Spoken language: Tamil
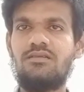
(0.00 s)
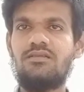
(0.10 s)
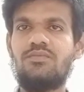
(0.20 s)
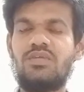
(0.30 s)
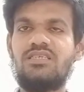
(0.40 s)

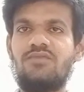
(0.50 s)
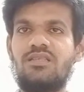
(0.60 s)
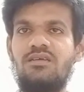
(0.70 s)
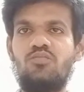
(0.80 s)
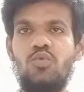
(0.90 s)
இந்த பிரச்சனை
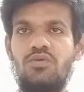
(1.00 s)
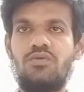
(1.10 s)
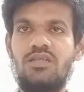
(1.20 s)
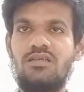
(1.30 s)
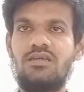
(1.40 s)
வந்து
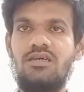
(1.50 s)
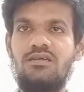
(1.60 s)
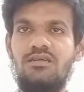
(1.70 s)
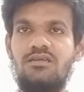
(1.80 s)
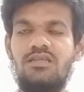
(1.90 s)
முடிவுக்கு வர்றதுக்கு
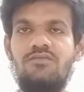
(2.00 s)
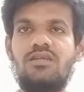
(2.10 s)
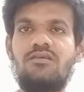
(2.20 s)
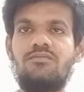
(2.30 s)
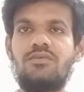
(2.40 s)

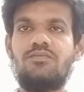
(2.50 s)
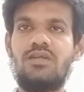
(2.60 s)
இறைவனிடம்